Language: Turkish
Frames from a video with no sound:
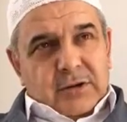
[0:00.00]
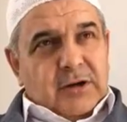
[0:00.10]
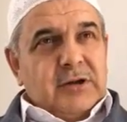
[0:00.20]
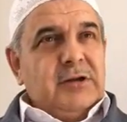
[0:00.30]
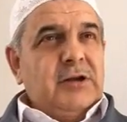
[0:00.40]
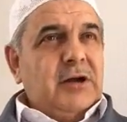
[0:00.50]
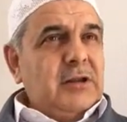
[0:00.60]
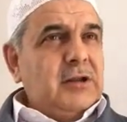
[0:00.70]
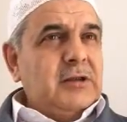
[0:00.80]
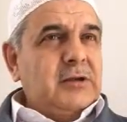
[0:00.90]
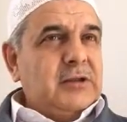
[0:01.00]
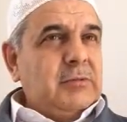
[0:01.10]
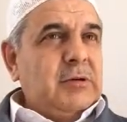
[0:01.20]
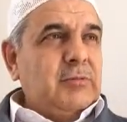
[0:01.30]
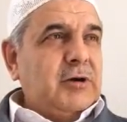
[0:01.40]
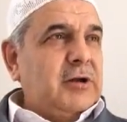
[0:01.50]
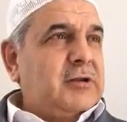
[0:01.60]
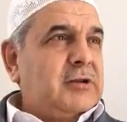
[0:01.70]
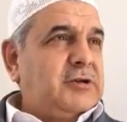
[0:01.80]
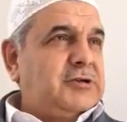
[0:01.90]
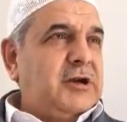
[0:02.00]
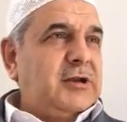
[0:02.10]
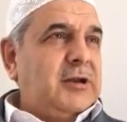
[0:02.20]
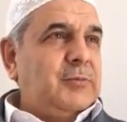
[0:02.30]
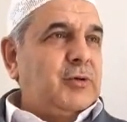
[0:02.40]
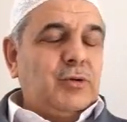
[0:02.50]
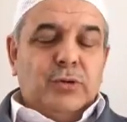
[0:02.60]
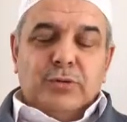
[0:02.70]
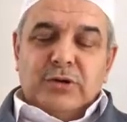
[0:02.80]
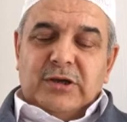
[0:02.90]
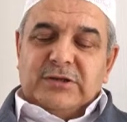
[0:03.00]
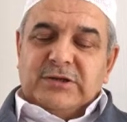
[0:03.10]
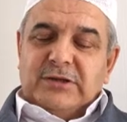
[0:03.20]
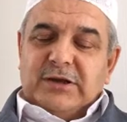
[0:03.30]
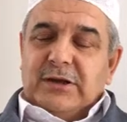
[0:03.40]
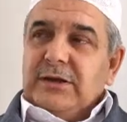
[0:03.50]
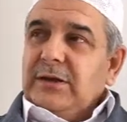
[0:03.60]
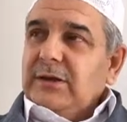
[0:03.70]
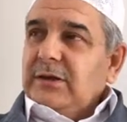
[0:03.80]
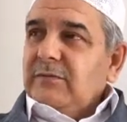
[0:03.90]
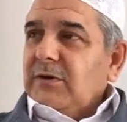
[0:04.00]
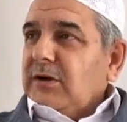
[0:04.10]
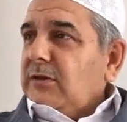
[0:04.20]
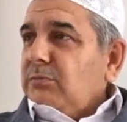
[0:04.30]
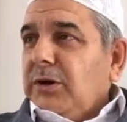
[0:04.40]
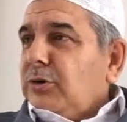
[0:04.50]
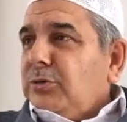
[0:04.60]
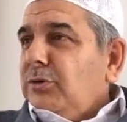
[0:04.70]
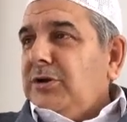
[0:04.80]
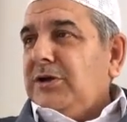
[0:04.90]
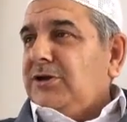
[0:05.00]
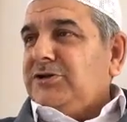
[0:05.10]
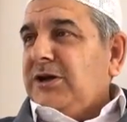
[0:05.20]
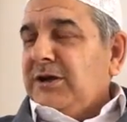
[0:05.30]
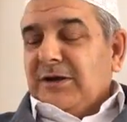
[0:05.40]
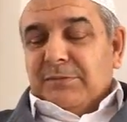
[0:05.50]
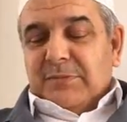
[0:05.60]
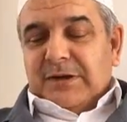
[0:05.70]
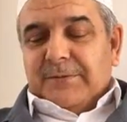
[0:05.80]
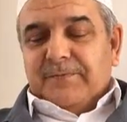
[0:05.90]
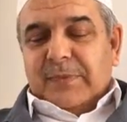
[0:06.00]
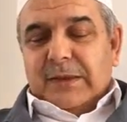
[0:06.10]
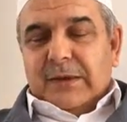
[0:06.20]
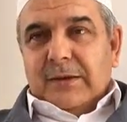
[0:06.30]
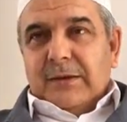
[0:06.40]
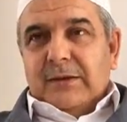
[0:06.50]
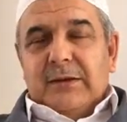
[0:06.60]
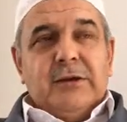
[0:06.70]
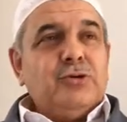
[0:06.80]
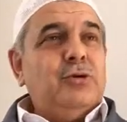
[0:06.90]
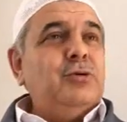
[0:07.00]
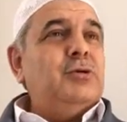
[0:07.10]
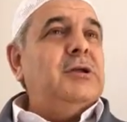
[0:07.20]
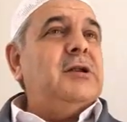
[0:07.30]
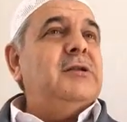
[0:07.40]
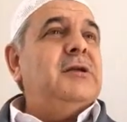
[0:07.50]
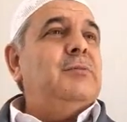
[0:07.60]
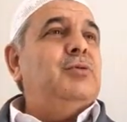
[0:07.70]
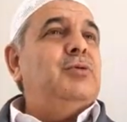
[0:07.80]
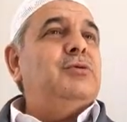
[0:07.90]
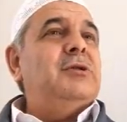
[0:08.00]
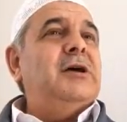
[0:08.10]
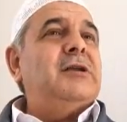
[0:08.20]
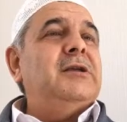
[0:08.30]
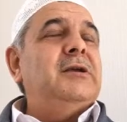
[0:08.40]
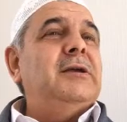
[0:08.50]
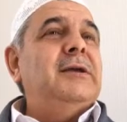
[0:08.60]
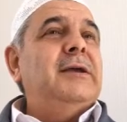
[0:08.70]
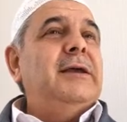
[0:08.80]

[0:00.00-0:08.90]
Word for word: katili anladık tamam katilin cehennemlik olduğu kesin de fakat maktul niye cehennemde diye sorduklarında buyurdular ki